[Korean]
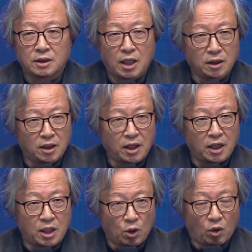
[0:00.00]

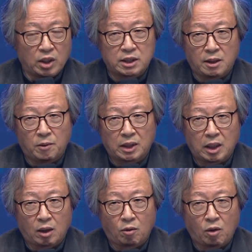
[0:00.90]
책력의 기원을
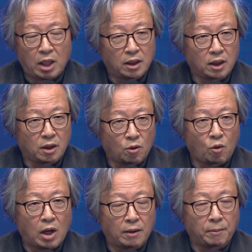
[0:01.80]
삼았다고 하는
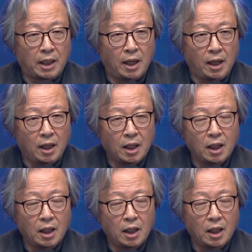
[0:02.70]
기록과 함께